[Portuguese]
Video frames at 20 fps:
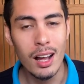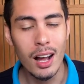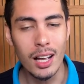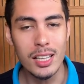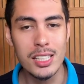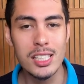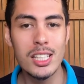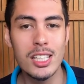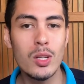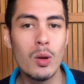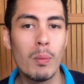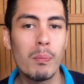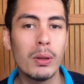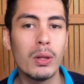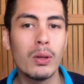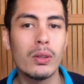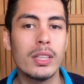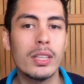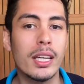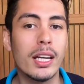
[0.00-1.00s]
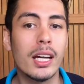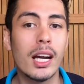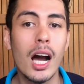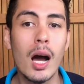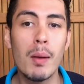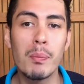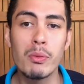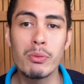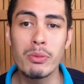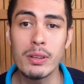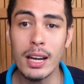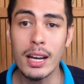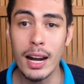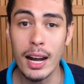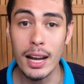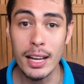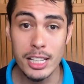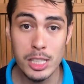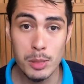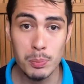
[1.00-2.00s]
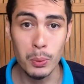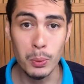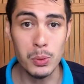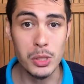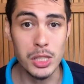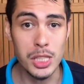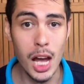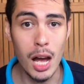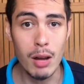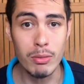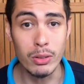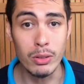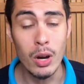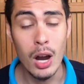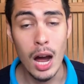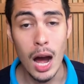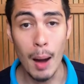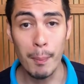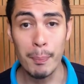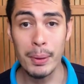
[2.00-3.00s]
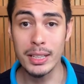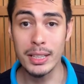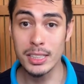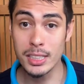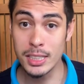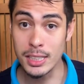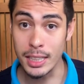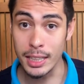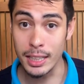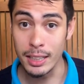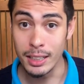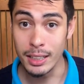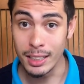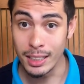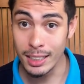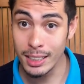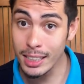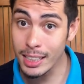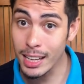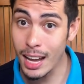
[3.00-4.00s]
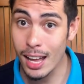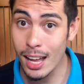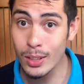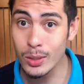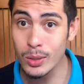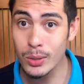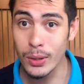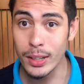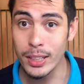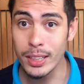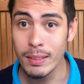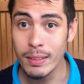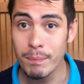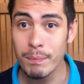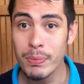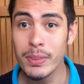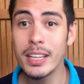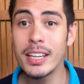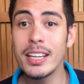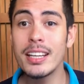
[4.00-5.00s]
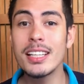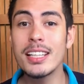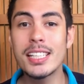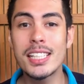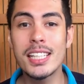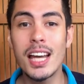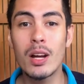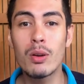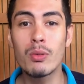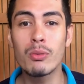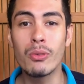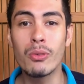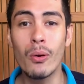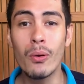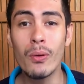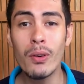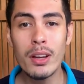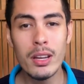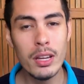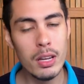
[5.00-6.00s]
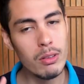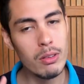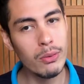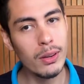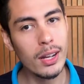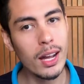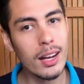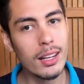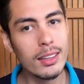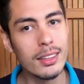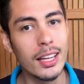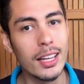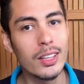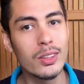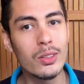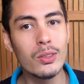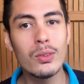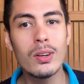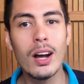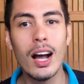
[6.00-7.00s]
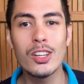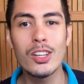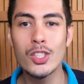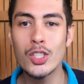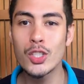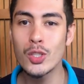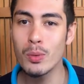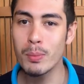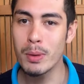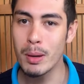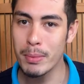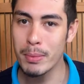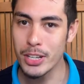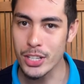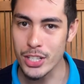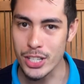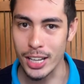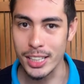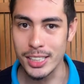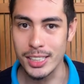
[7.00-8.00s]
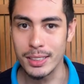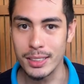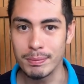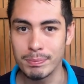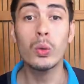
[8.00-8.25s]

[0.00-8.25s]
Assim, o piloto em campo ficará responsável apenas de ligar o drone, iniciar o voo e ficar atento no caso de uma emergência.